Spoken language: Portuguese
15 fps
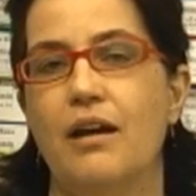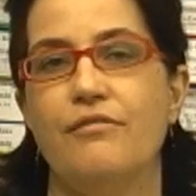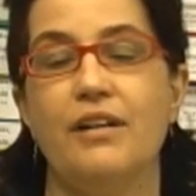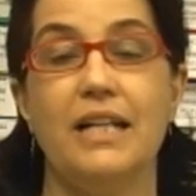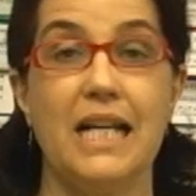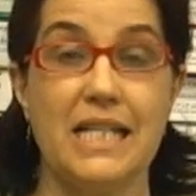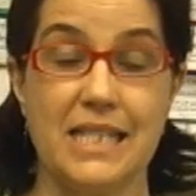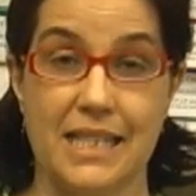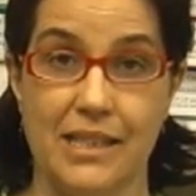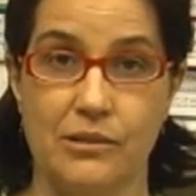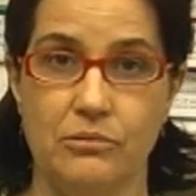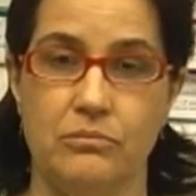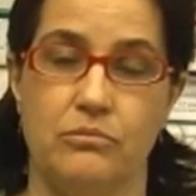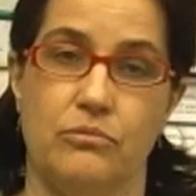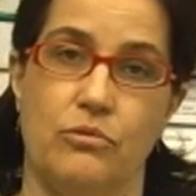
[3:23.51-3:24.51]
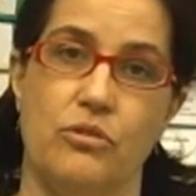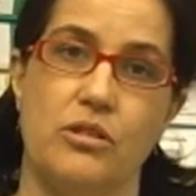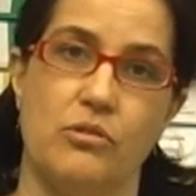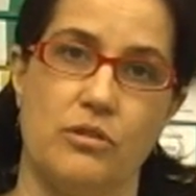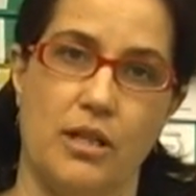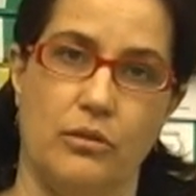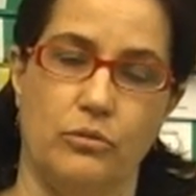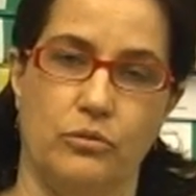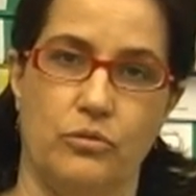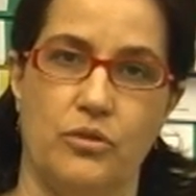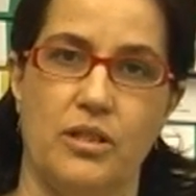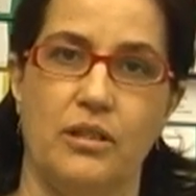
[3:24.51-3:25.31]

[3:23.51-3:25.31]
a avaliação dos seus alunos.